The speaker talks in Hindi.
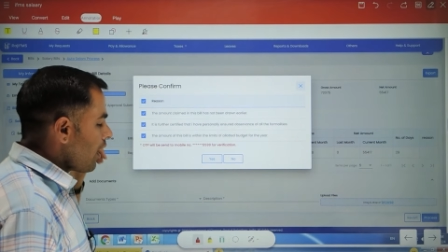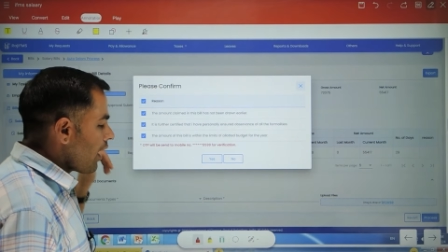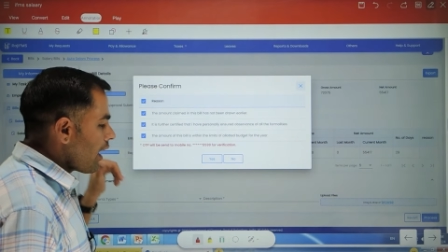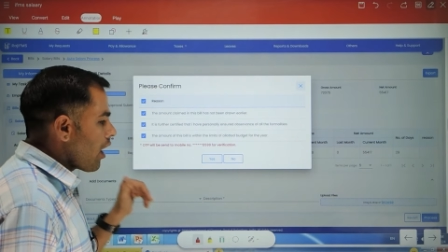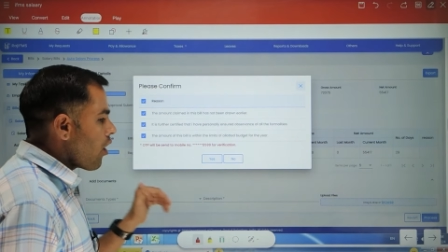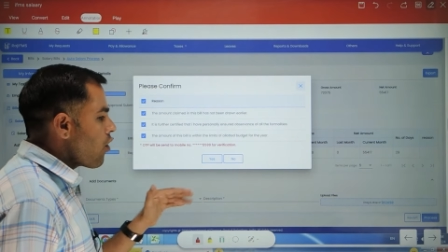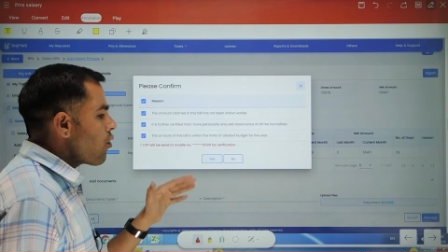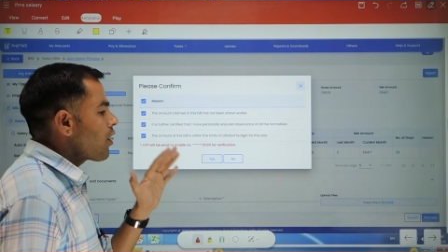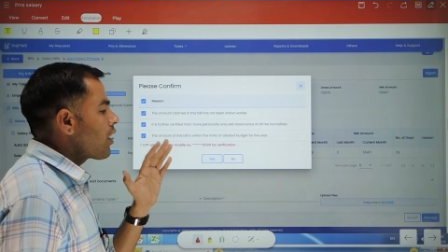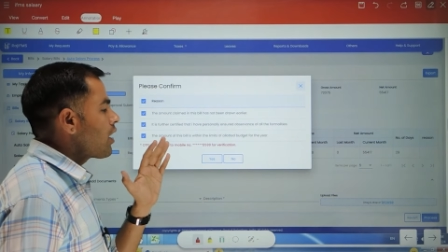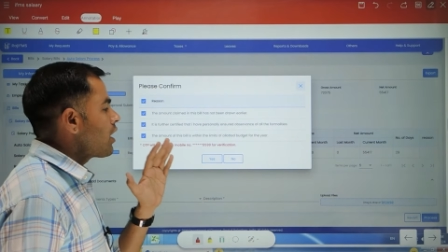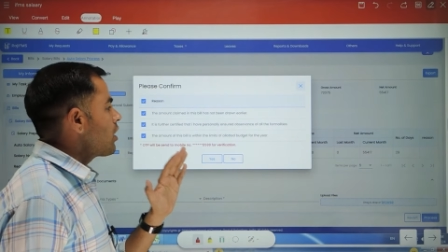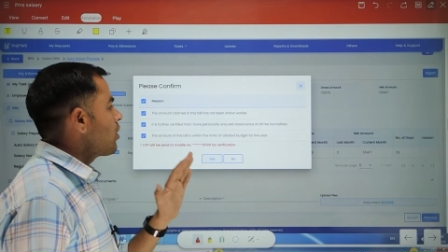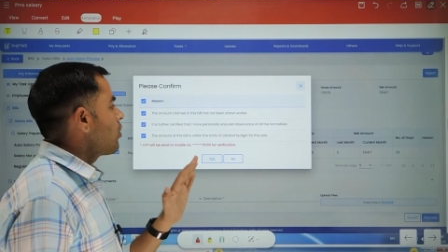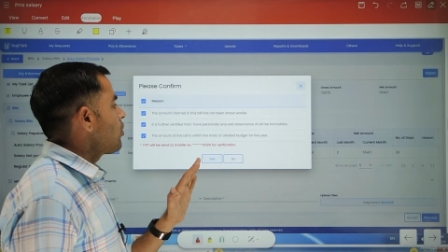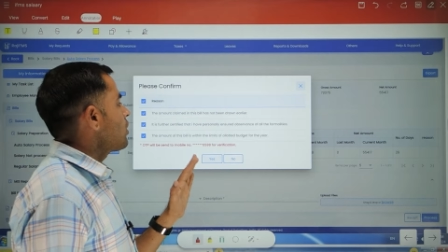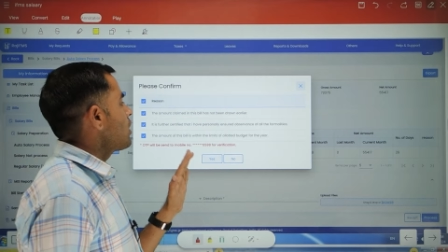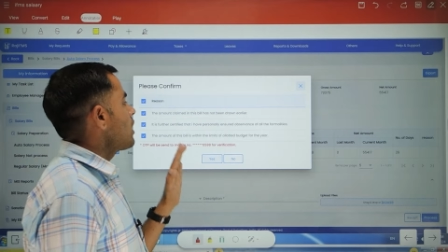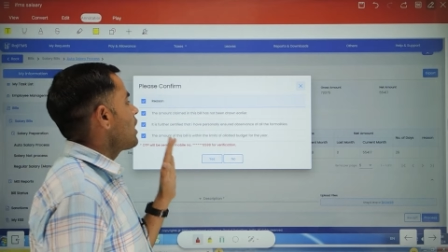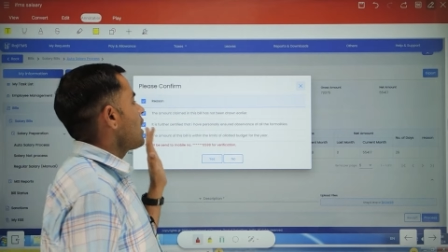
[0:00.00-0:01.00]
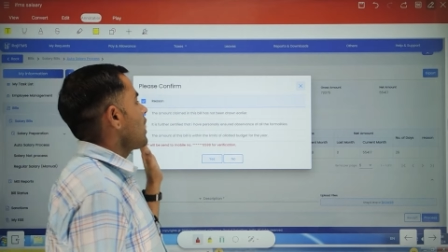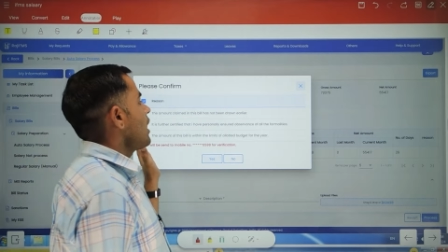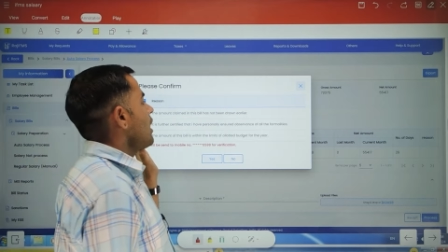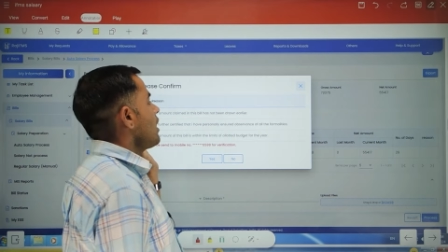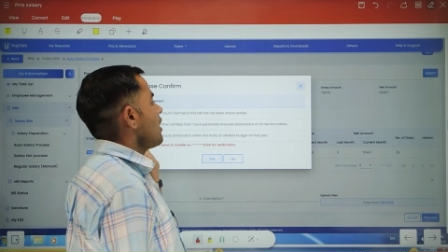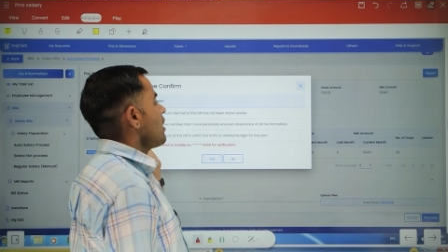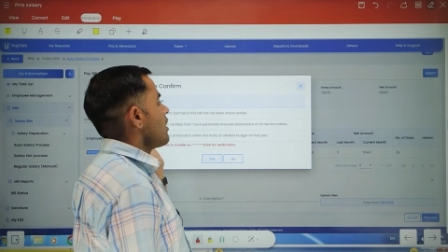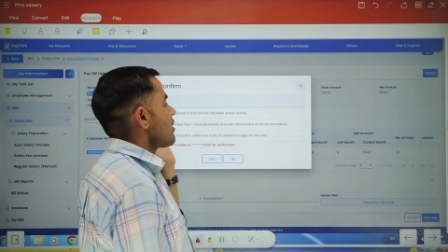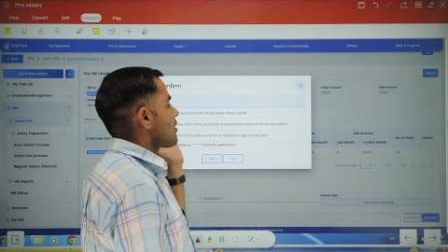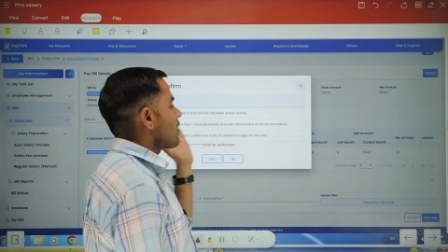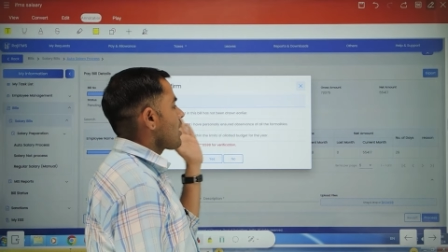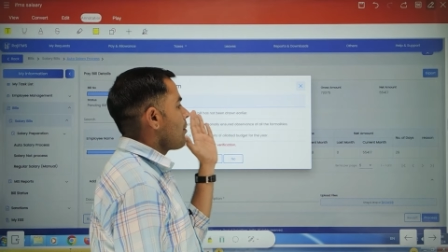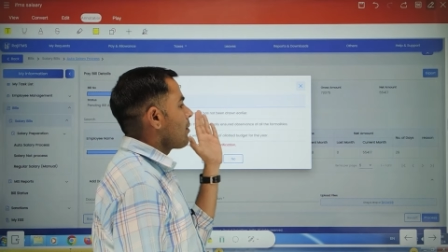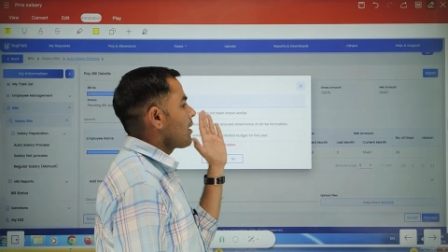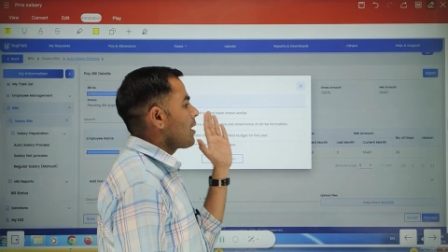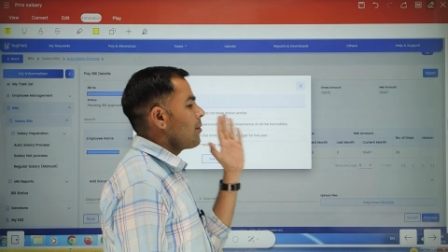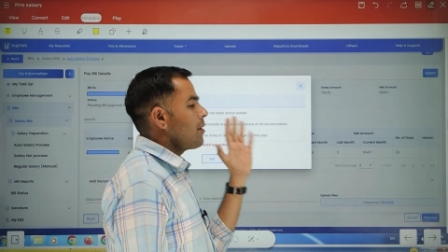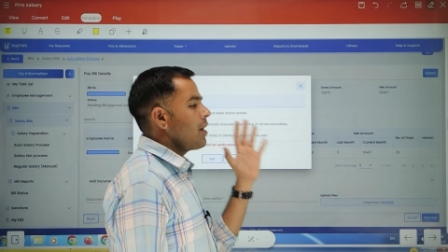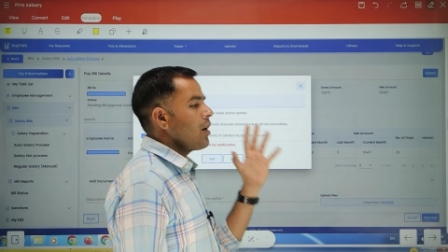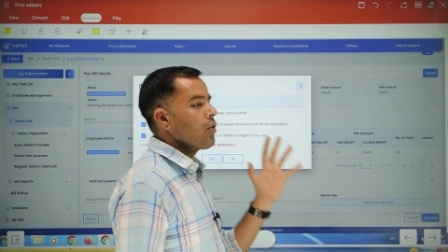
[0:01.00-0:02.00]
अलाउ करनी होती है इसका
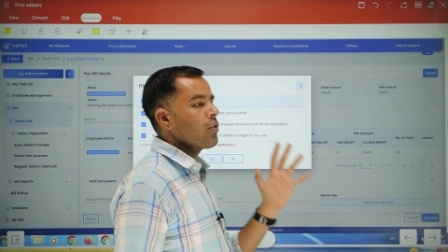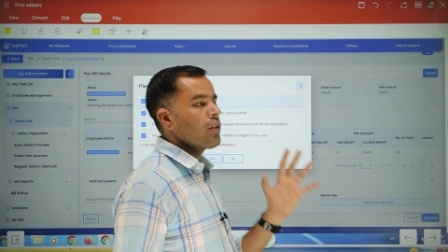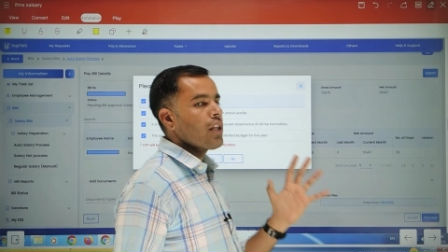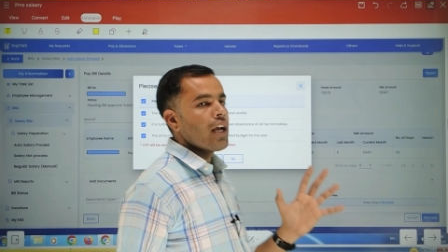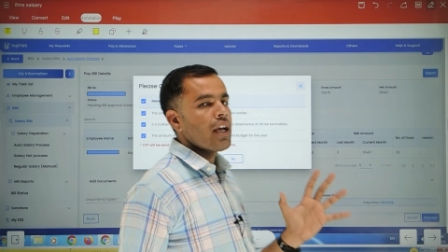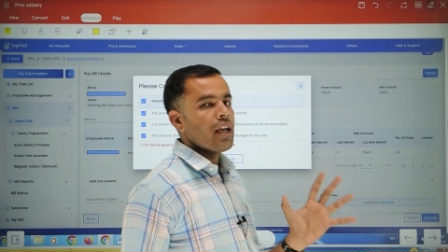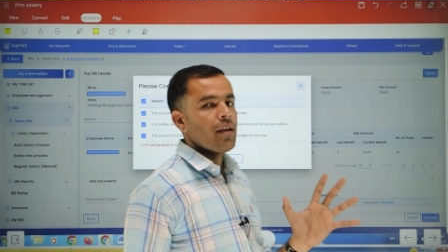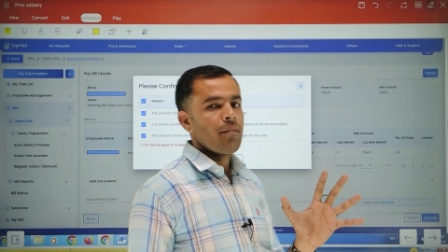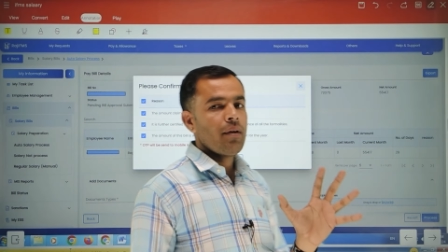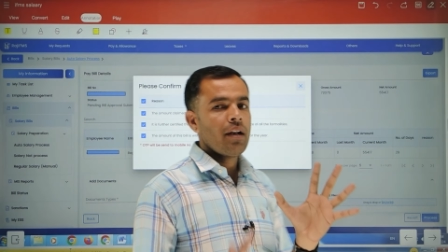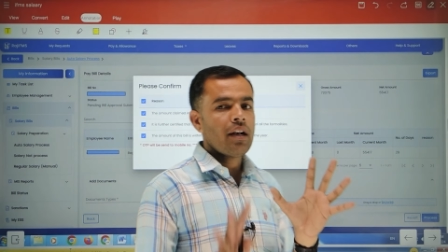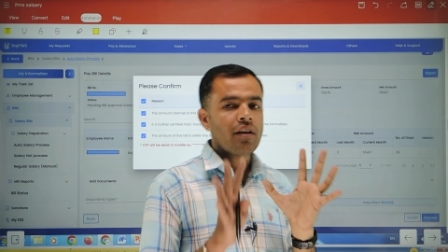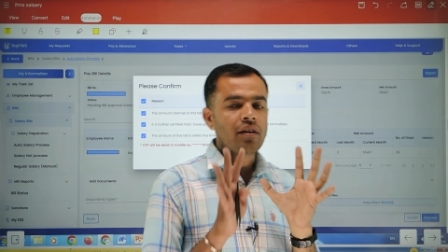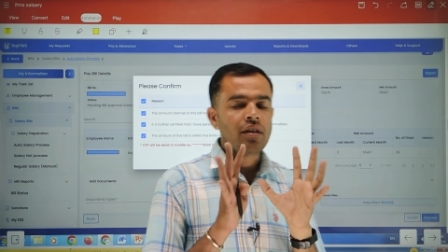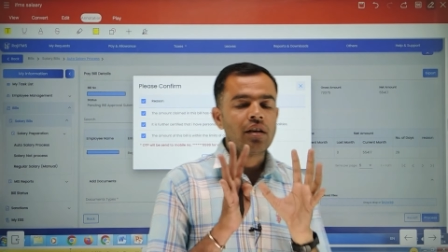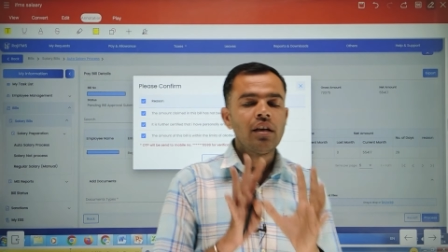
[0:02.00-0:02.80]
मतलब ये होता है कि बिल